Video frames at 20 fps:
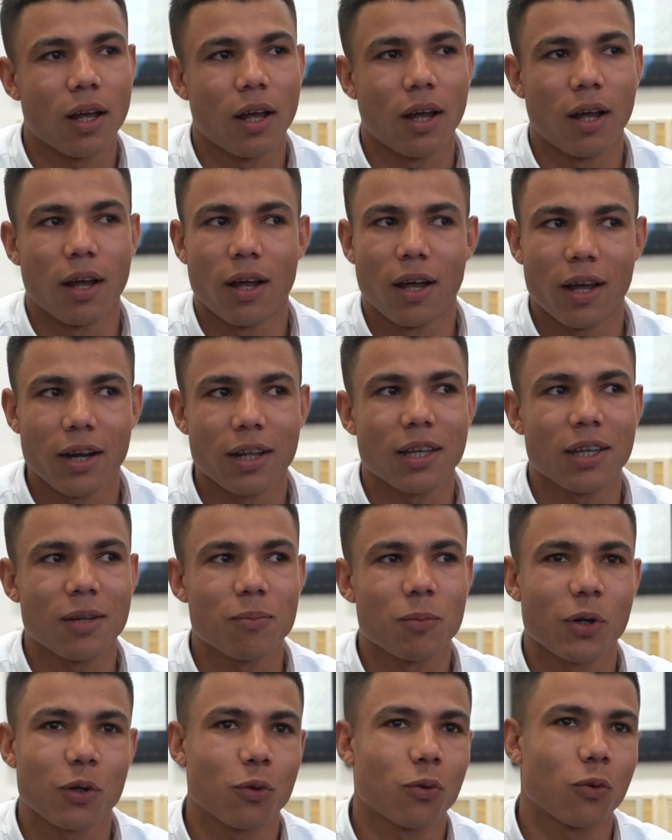آه هاري
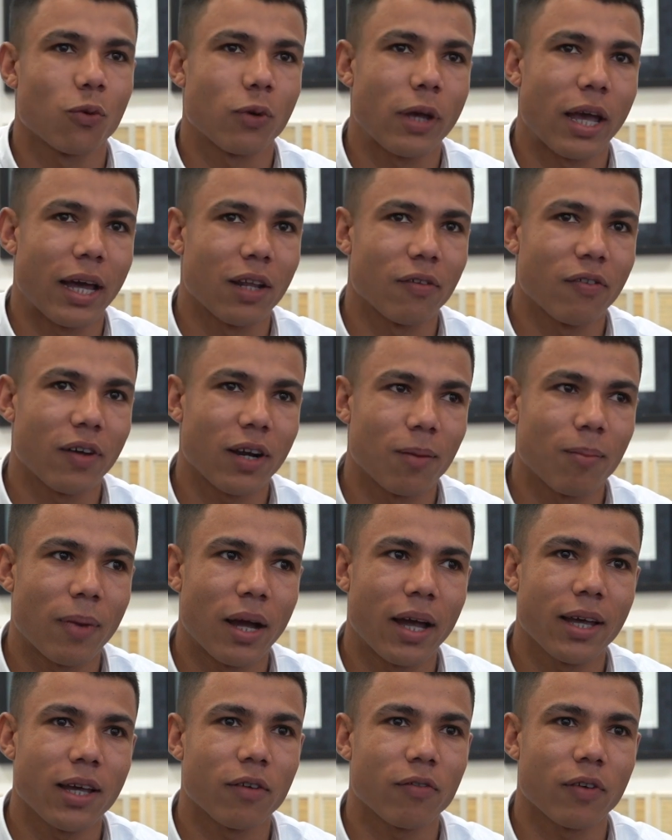كين برضه يعني فرق
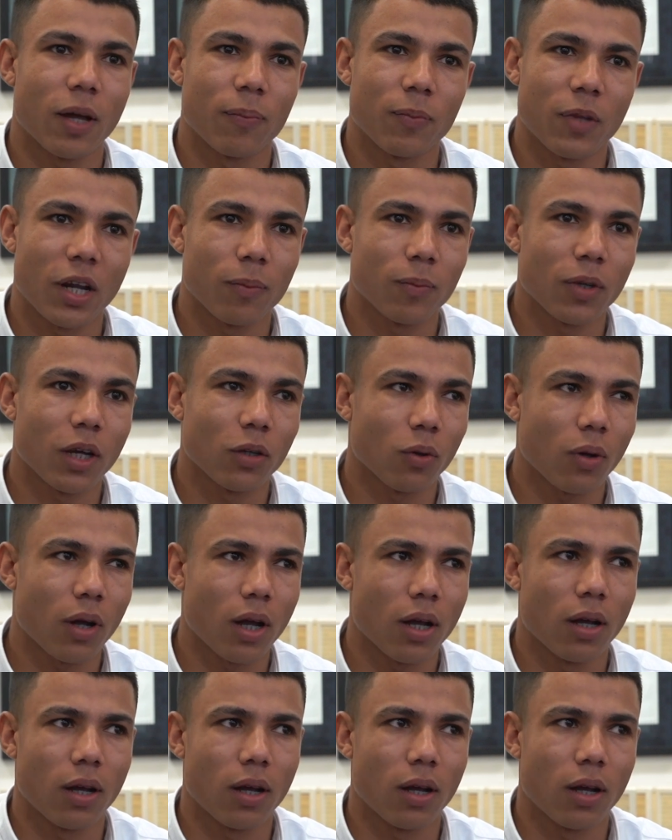معايا في الكابتنه بتاعته